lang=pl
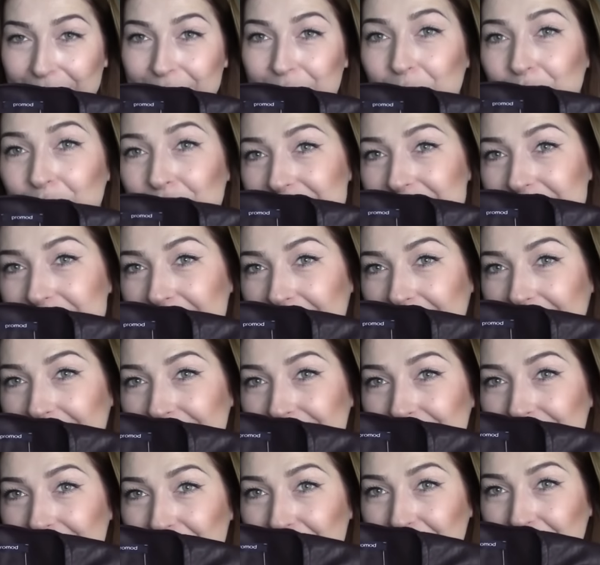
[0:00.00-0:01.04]
To jest taka
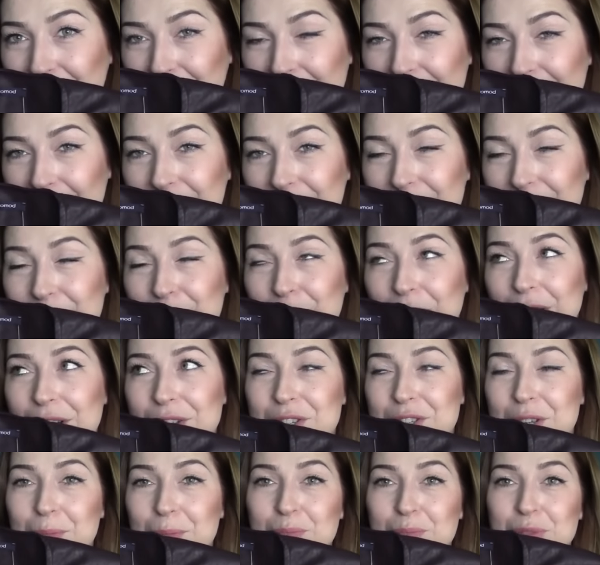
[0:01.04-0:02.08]
śliwka.
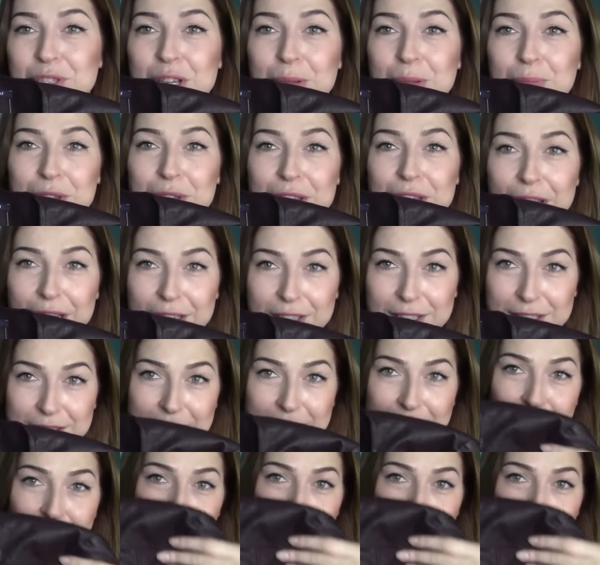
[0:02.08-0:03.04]
Słuchajcie, przepiękny jest ten